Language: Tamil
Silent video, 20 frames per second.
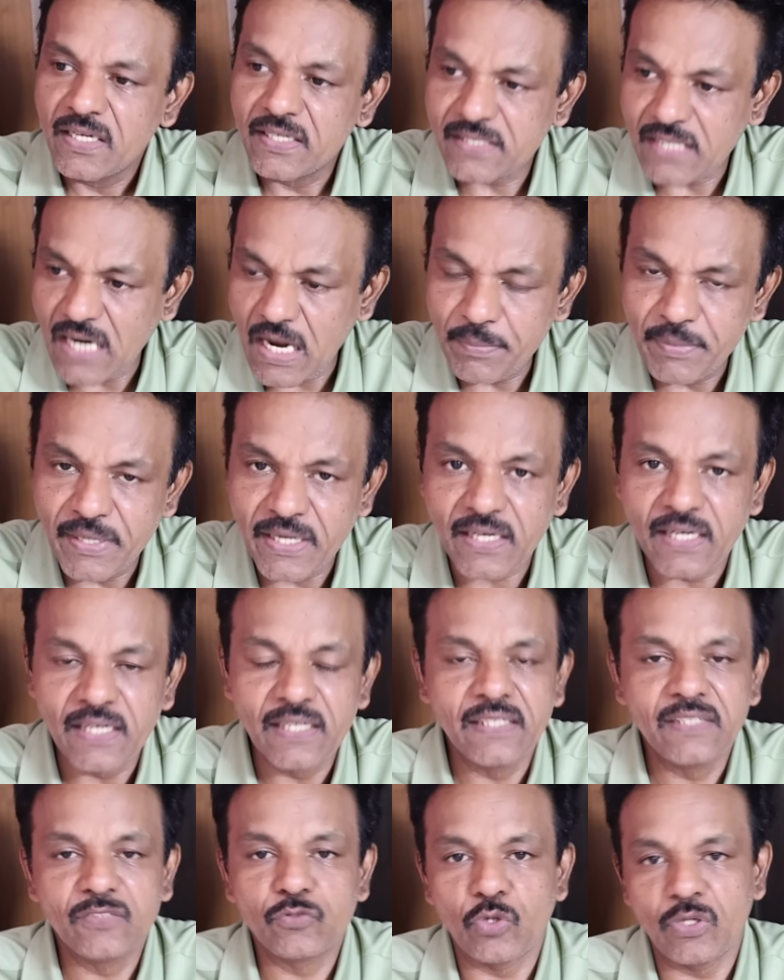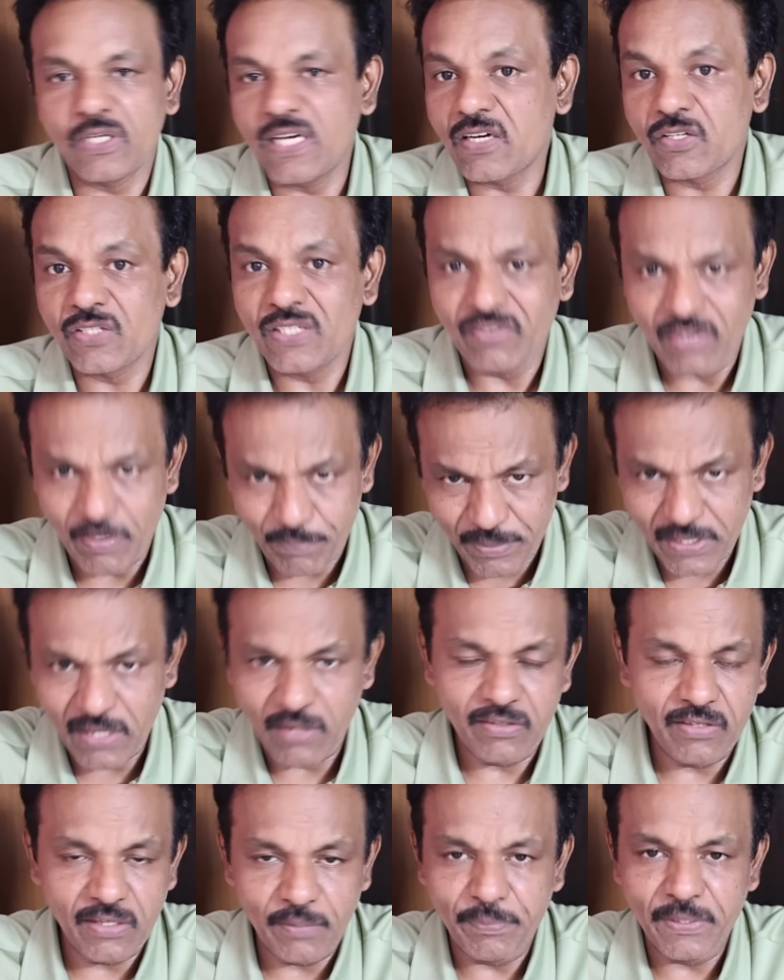இஸ்லாமியர்கள் சொன்னாங்க
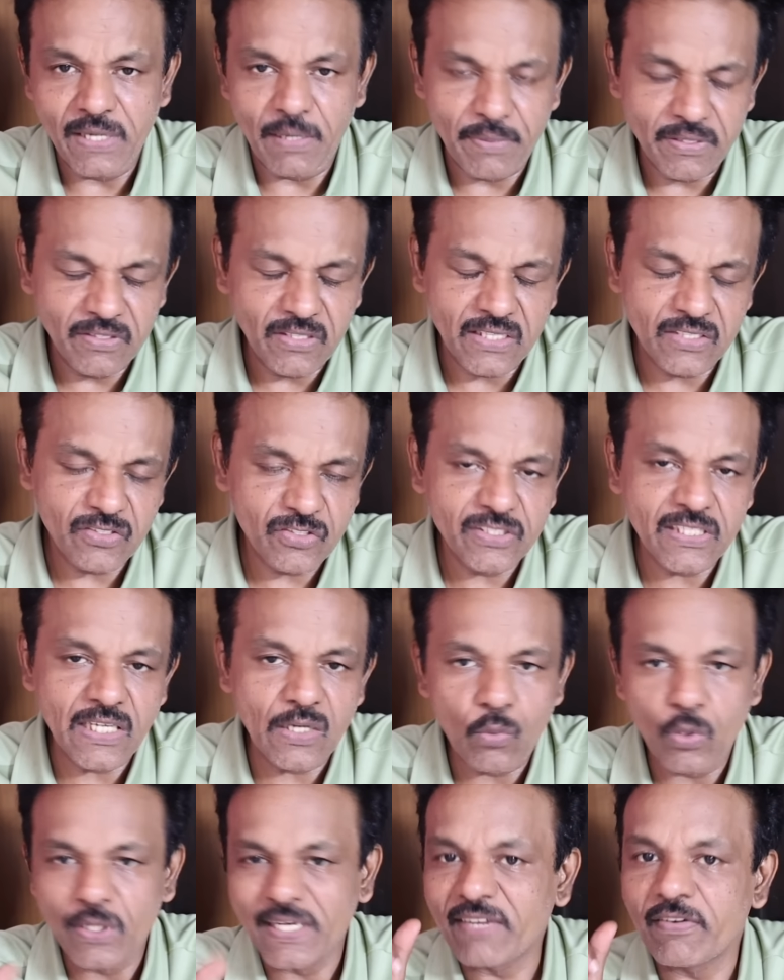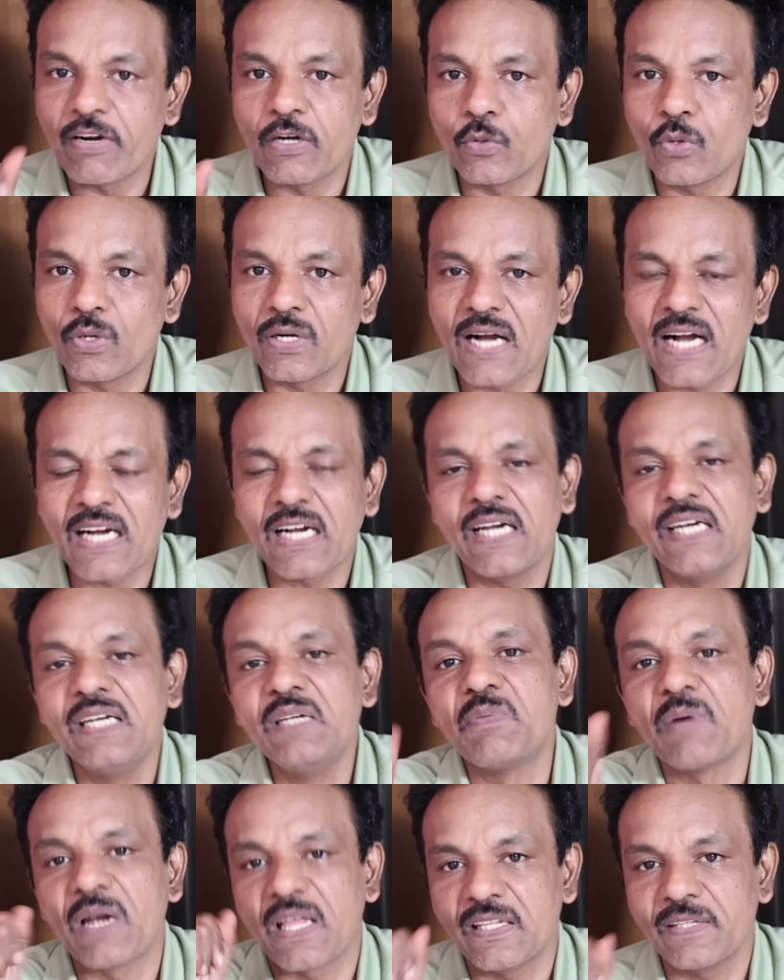எப்பயும் எப்பயும் அப்படி அது தானே ஓட்டே வாங்குவாங்க அங்கே
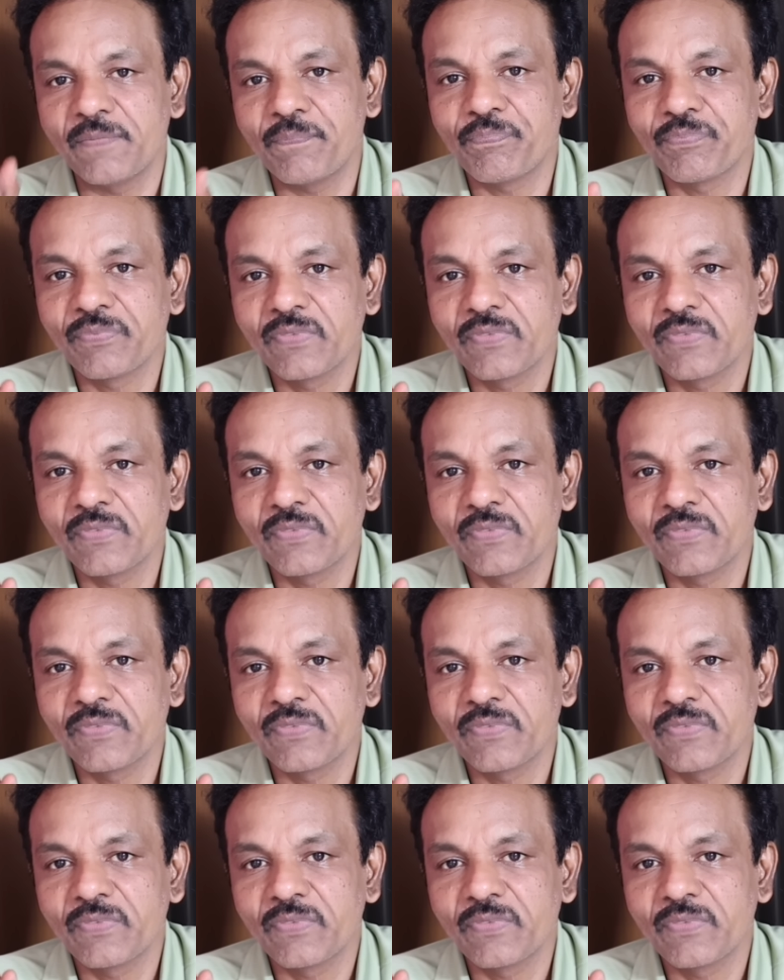எடுபடாது